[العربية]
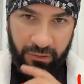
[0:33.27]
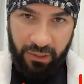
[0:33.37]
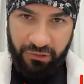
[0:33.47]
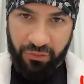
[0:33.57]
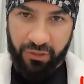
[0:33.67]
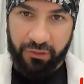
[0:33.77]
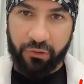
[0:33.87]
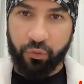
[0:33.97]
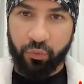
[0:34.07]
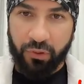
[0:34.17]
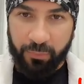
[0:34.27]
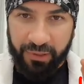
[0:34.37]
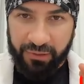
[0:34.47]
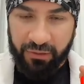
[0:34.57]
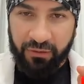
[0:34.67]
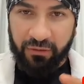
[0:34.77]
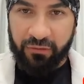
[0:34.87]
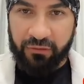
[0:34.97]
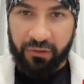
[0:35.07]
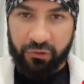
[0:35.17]
العلاج الثاني اللي هو ابر
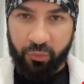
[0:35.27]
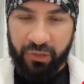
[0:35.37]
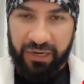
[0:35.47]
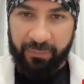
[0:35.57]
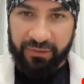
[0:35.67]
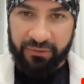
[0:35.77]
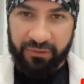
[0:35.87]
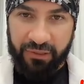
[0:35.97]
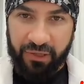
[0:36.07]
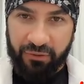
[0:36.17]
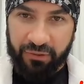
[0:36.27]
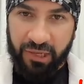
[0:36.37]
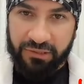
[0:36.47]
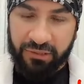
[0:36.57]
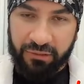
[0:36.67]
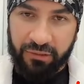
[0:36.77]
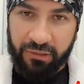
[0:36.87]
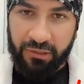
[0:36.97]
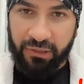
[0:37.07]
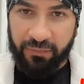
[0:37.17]
تحتوي على مادتين هيلونيك اسيد
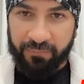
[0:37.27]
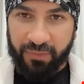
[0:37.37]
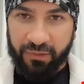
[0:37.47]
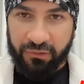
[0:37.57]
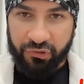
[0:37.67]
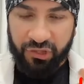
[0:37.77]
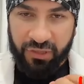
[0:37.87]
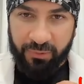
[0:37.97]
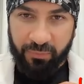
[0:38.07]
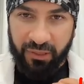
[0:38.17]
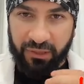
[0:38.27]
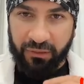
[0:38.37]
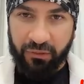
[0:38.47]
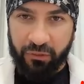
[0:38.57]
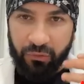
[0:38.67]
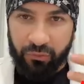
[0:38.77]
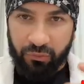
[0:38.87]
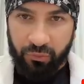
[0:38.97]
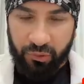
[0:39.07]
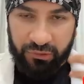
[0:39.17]
لجذب الماي
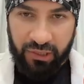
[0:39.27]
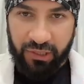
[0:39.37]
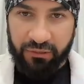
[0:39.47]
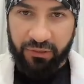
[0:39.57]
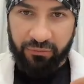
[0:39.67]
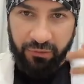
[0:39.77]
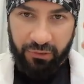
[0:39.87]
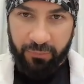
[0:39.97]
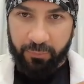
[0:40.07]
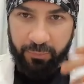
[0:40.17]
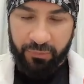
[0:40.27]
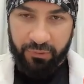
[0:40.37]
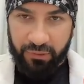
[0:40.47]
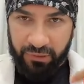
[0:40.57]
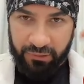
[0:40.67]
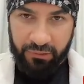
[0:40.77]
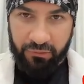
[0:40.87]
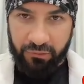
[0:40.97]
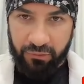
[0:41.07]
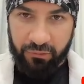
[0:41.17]
واعطاء ترطيب
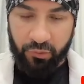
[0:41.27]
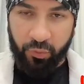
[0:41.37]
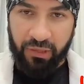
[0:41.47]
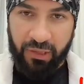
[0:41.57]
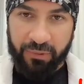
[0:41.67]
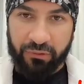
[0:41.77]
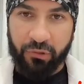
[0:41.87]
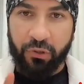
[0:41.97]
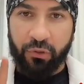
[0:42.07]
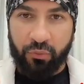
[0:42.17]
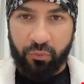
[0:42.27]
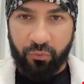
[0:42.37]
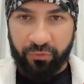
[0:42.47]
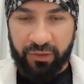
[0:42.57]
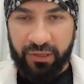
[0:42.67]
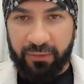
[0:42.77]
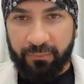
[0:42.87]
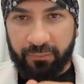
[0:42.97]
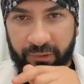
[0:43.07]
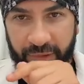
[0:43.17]
يعني طويل الامد وفي
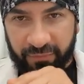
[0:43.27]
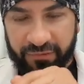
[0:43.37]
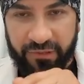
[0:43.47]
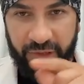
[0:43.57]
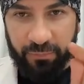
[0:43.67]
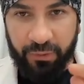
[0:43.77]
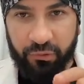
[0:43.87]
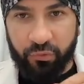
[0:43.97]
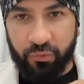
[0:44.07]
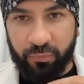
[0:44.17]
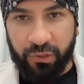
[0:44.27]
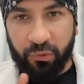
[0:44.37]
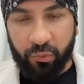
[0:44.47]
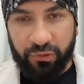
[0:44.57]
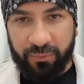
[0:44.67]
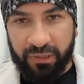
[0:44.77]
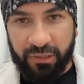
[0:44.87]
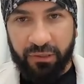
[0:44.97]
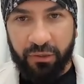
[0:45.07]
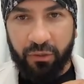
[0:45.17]
هم نفس الابره تكون مخلوطه
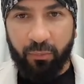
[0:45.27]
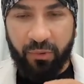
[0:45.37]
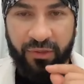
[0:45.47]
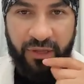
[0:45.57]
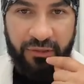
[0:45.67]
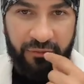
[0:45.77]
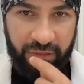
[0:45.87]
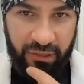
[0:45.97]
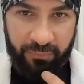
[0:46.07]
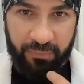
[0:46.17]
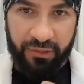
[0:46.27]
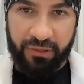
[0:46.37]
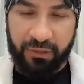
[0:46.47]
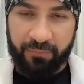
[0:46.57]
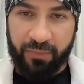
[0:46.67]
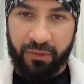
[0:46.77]
مع مضادات التهاب لان